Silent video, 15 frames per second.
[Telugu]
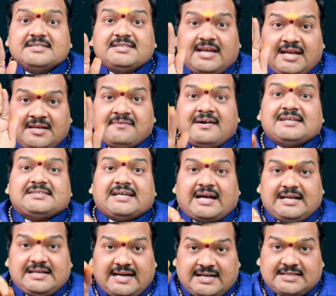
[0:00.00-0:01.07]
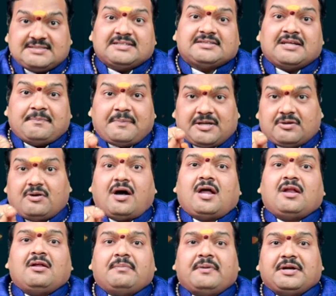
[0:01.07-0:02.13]
శ్రీనివాస కళ్యాణం చిత్రపటం
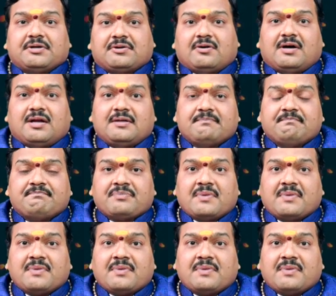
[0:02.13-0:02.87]
హాల్లో పెట్టుకోవాలి